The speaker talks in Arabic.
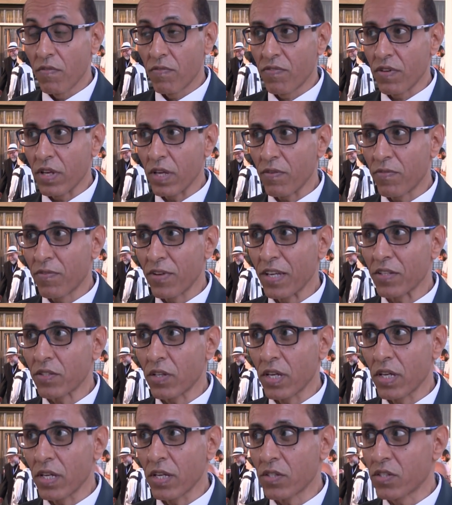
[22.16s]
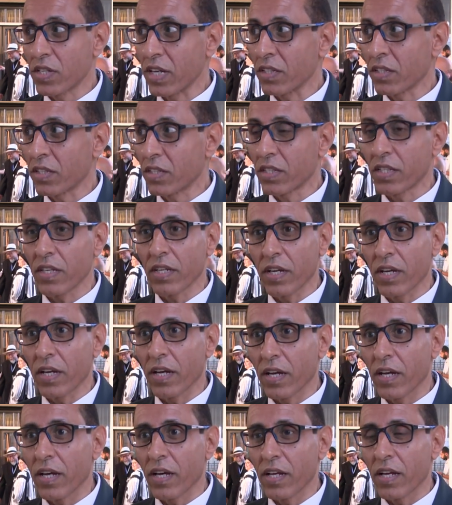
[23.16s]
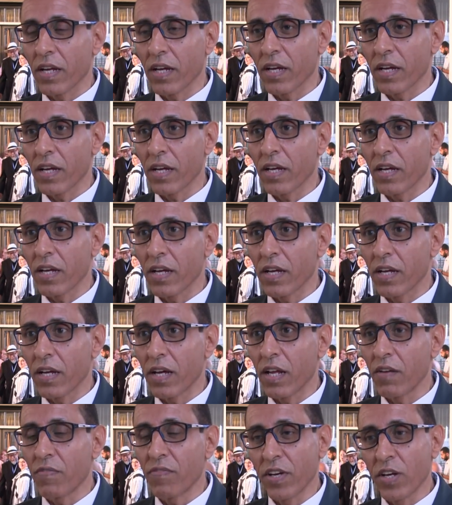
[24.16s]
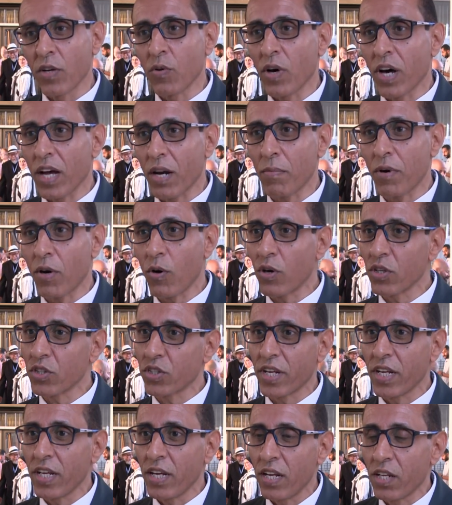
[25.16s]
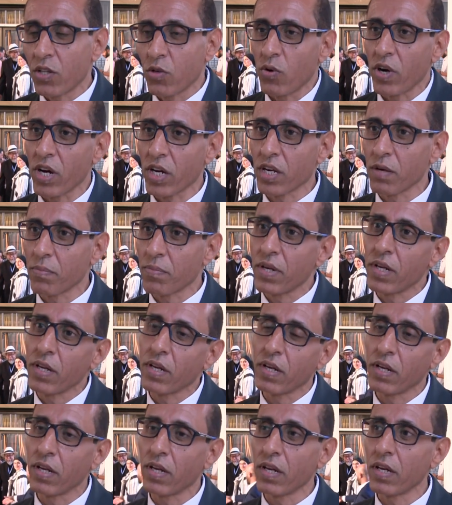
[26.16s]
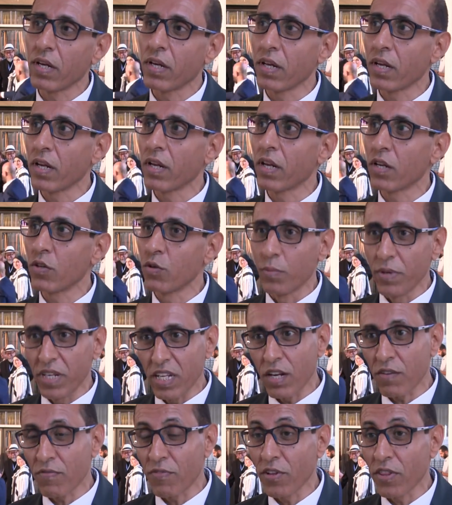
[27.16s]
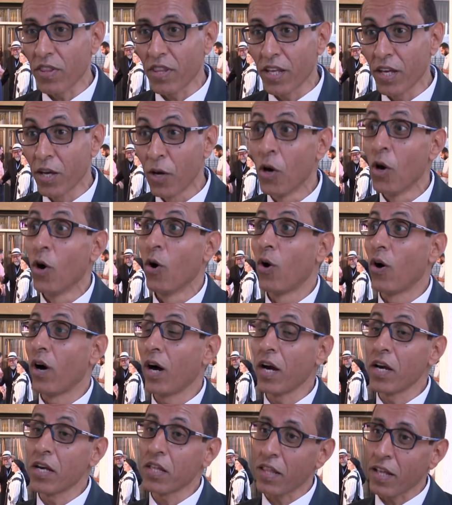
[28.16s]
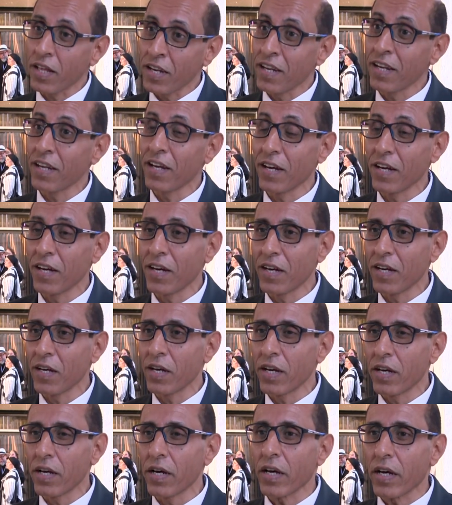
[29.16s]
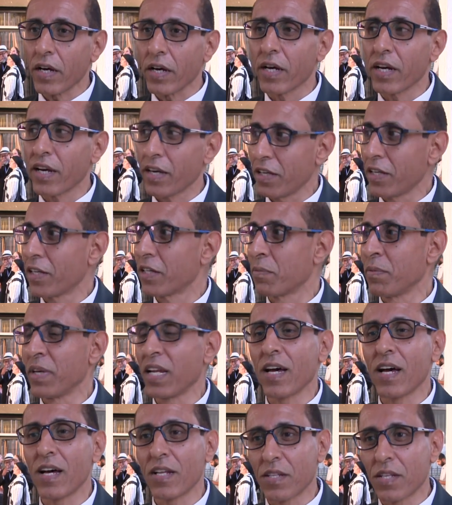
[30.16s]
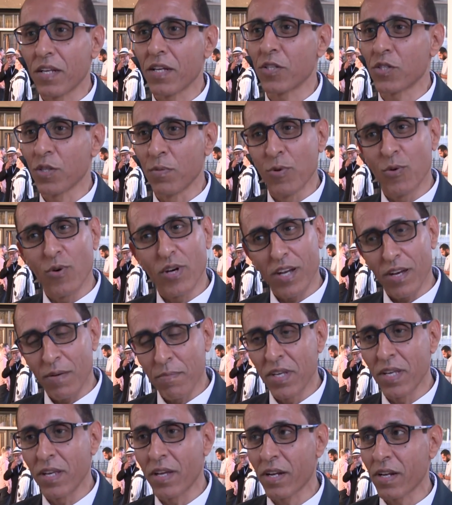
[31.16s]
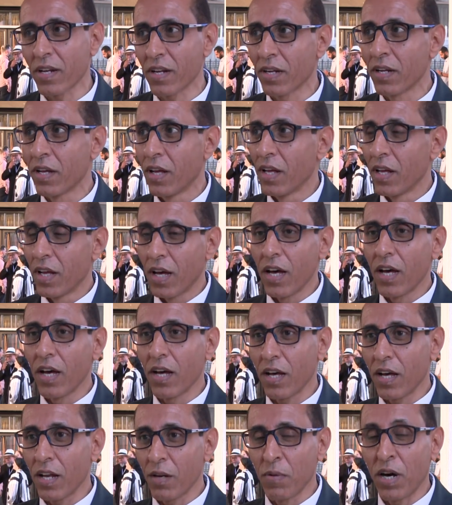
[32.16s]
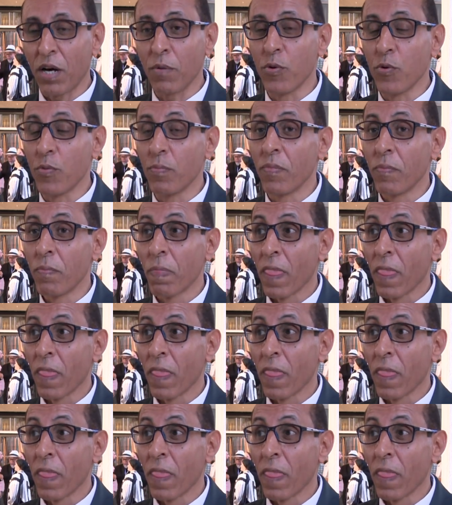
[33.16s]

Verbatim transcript: في في آه، سنه 2024 آه، آه، اللي تواكب اليوبيل الفضي وايضا عيد ميلاد سمو الامير المحبوب